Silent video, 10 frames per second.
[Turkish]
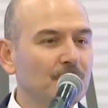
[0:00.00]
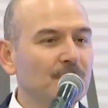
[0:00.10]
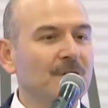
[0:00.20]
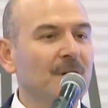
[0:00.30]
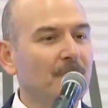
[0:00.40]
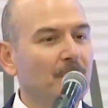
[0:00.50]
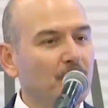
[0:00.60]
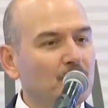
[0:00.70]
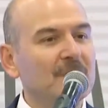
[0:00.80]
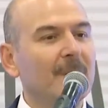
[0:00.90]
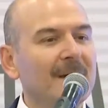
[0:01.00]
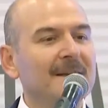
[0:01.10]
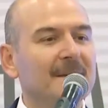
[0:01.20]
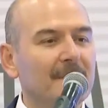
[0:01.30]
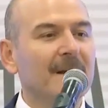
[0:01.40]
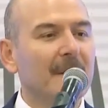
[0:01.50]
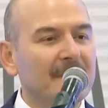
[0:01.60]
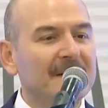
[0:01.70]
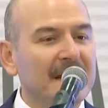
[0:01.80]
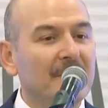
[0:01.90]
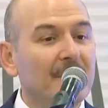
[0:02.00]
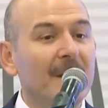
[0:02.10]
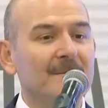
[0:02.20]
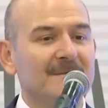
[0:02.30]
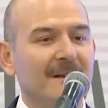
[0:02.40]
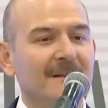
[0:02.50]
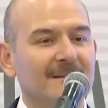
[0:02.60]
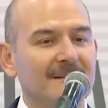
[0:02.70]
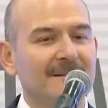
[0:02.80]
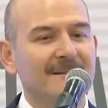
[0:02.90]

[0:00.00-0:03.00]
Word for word: Türkiye bu sabah itibariyle bir devrime imza attı.